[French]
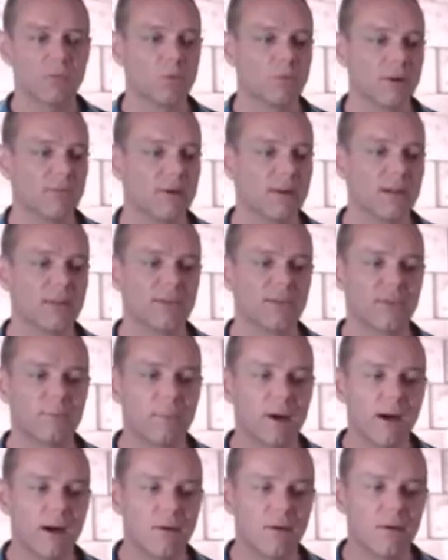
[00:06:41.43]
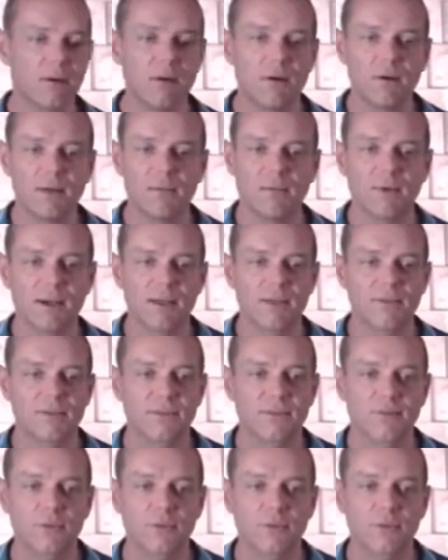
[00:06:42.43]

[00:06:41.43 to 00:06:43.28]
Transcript: Bon ben voilà, c'est pas, voilà,